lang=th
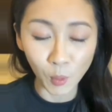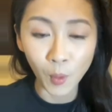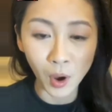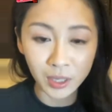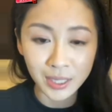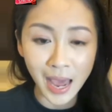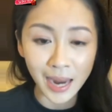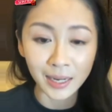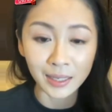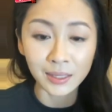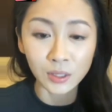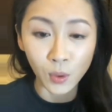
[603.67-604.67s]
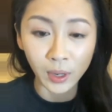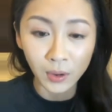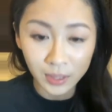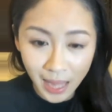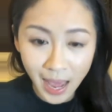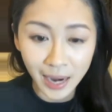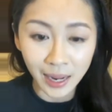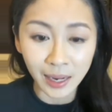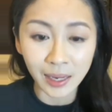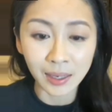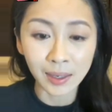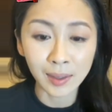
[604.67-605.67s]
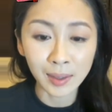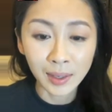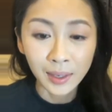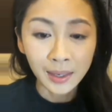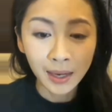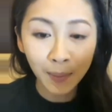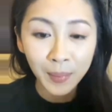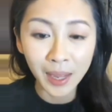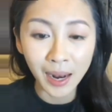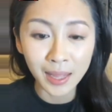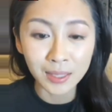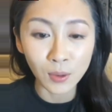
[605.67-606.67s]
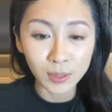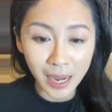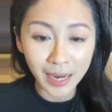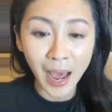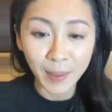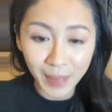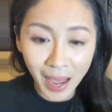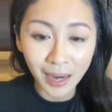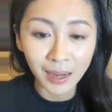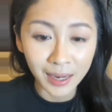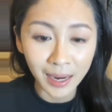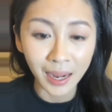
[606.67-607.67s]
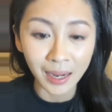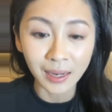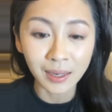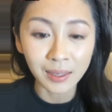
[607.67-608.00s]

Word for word: จากมุมของแซนส่วนของแซนอ่ะท ถ้ามีอะไรสงสัยถามได้เลยนะคะ